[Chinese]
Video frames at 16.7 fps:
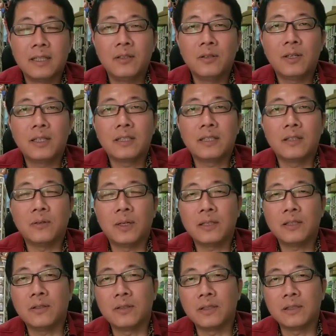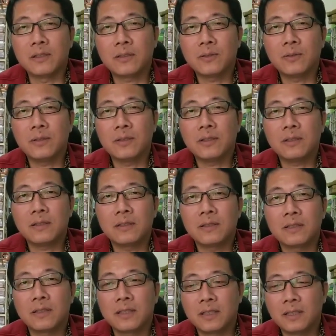另外一个网友呢说，
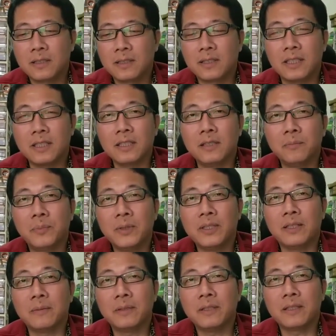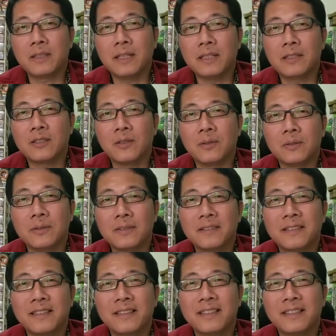金银币可不可以再送？